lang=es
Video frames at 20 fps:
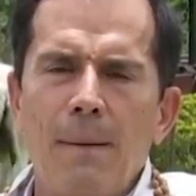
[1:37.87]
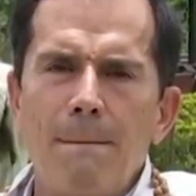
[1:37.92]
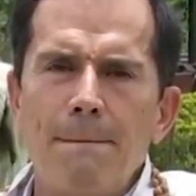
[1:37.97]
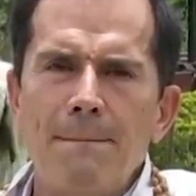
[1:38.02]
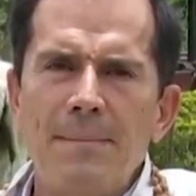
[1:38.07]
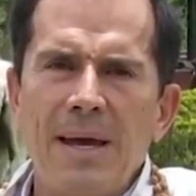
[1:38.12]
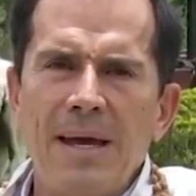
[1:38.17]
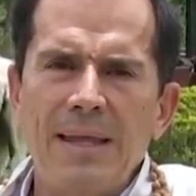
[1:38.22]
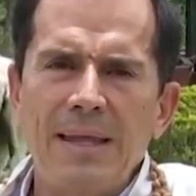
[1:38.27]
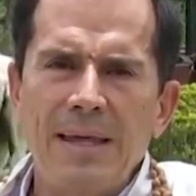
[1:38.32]

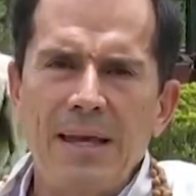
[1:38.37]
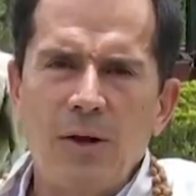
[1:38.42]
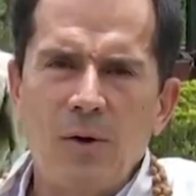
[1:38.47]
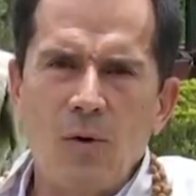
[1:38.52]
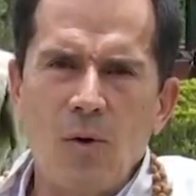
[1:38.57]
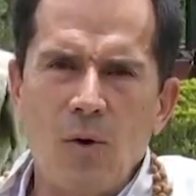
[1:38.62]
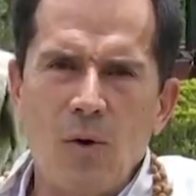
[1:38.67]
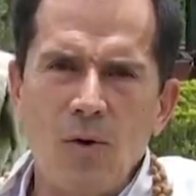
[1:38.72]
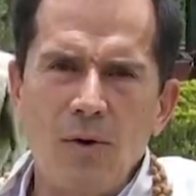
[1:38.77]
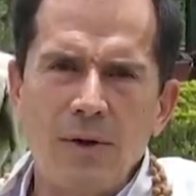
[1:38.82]

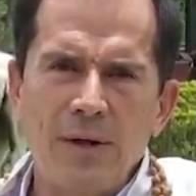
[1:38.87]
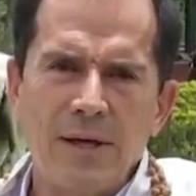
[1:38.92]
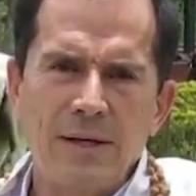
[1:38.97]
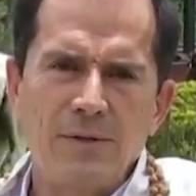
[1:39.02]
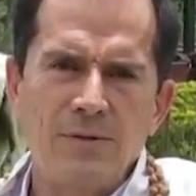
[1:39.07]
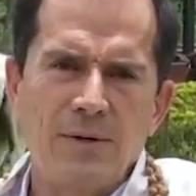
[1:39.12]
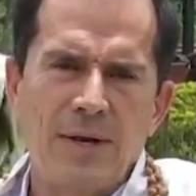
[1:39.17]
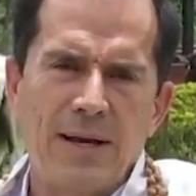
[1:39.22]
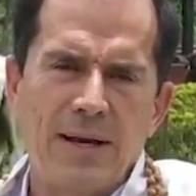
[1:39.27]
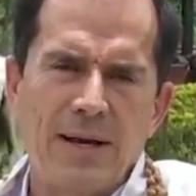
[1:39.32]
Medicol, que
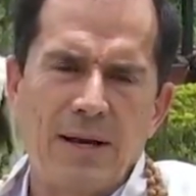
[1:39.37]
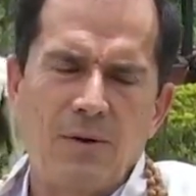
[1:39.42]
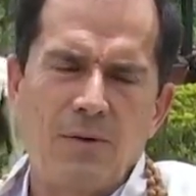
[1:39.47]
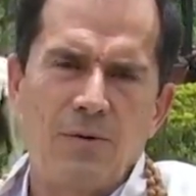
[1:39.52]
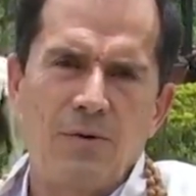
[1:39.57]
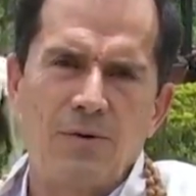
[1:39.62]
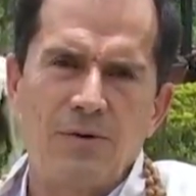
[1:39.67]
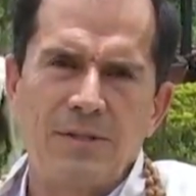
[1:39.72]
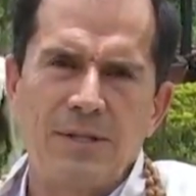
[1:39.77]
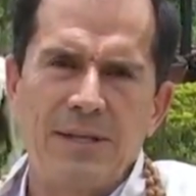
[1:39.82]
es una
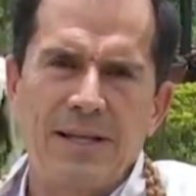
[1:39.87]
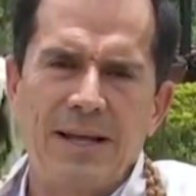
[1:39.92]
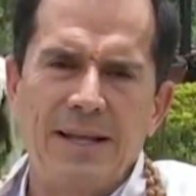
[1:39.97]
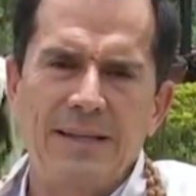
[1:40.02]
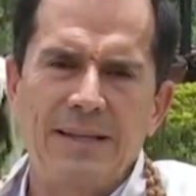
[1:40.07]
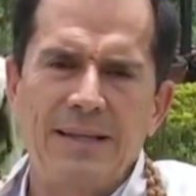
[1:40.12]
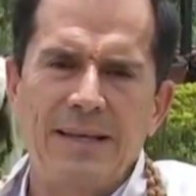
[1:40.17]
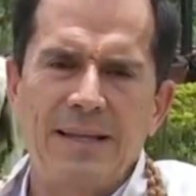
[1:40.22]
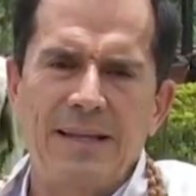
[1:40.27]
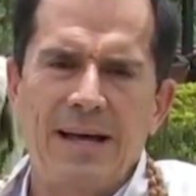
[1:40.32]
reconocida
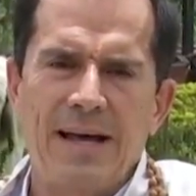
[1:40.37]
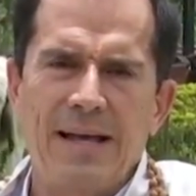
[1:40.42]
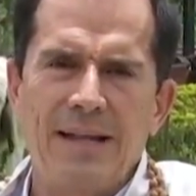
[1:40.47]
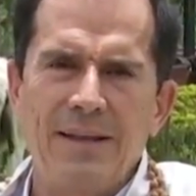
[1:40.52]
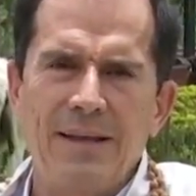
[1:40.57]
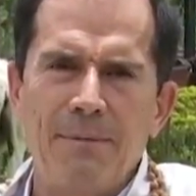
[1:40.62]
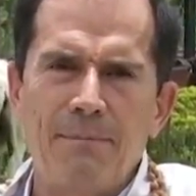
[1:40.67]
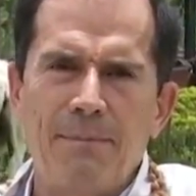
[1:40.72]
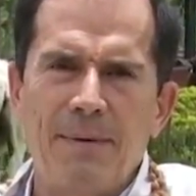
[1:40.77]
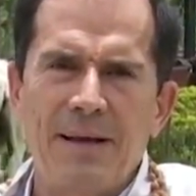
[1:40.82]
entidad
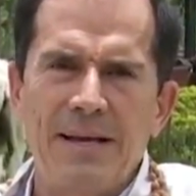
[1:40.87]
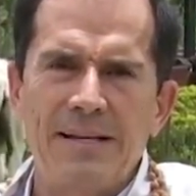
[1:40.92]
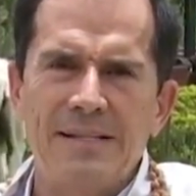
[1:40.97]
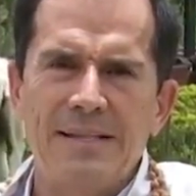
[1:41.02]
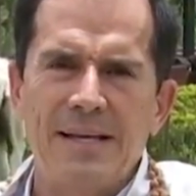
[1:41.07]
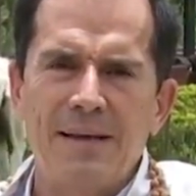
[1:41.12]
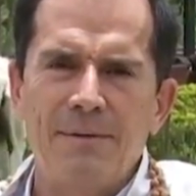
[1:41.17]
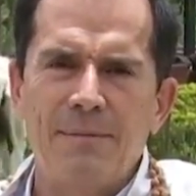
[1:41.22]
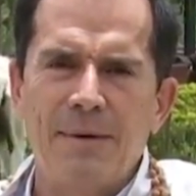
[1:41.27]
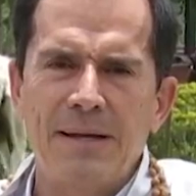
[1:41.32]
IPS
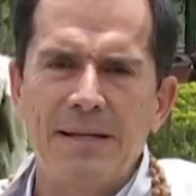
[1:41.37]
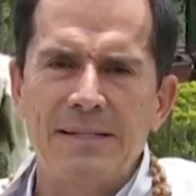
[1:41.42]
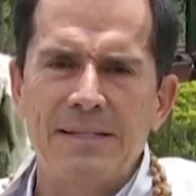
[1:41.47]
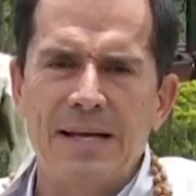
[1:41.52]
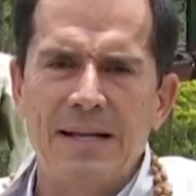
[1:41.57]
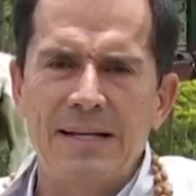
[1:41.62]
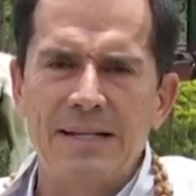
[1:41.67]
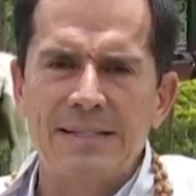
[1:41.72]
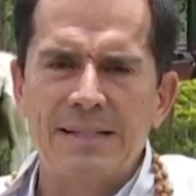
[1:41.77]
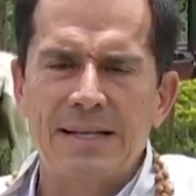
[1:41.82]
de
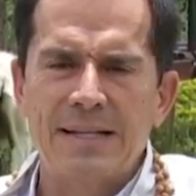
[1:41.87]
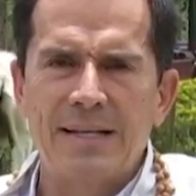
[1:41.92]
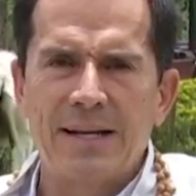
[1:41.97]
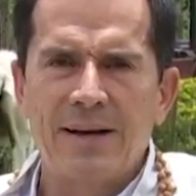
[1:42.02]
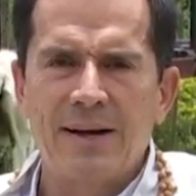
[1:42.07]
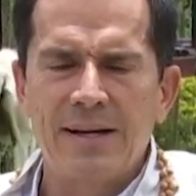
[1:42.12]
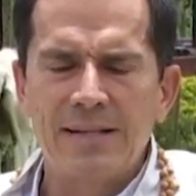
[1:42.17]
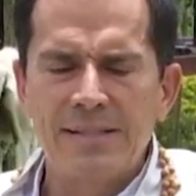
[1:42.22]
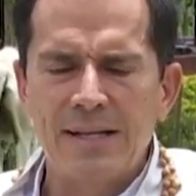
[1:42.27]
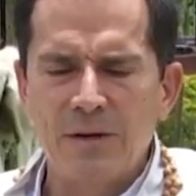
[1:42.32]
Manizales que
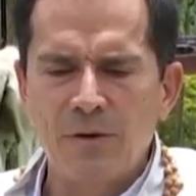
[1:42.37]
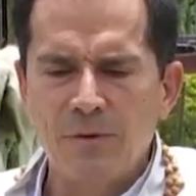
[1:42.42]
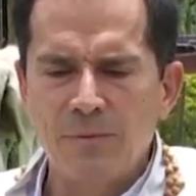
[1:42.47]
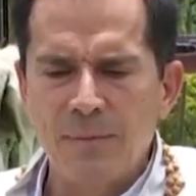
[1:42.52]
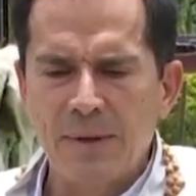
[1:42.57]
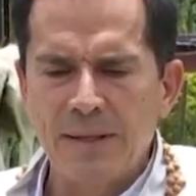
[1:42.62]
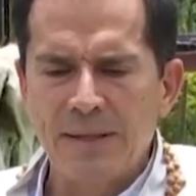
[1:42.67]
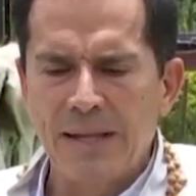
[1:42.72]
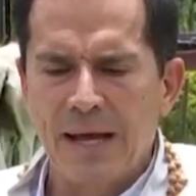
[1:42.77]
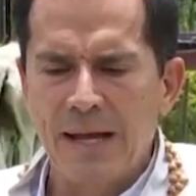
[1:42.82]
trabaja salud
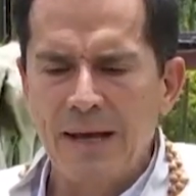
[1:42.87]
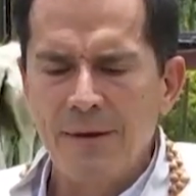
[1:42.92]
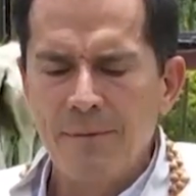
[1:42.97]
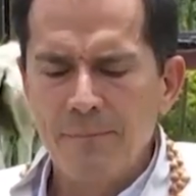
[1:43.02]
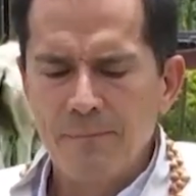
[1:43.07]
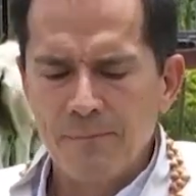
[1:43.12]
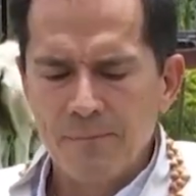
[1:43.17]
mental.